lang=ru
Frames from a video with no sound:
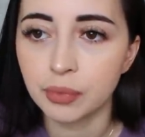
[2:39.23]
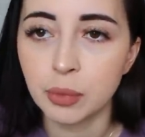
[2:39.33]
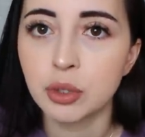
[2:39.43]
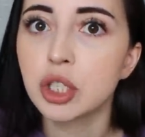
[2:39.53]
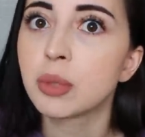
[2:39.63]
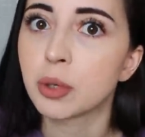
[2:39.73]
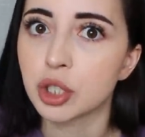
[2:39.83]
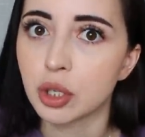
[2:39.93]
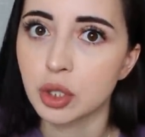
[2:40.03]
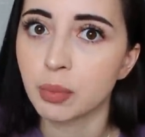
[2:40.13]
Напишите,
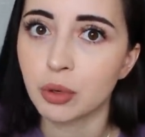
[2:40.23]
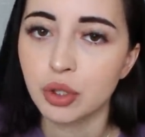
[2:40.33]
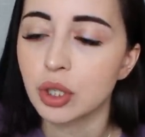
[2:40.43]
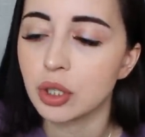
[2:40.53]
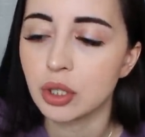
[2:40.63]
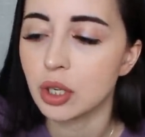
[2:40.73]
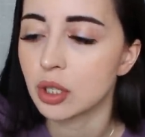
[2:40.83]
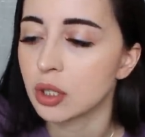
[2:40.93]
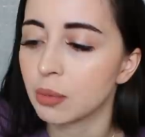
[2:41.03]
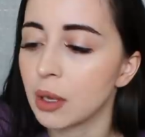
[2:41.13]
пожалуйста, просто
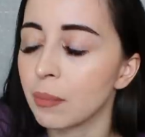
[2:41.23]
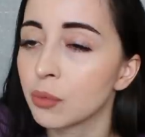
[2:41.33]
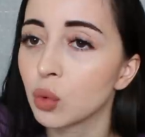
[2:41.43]
интересно мне.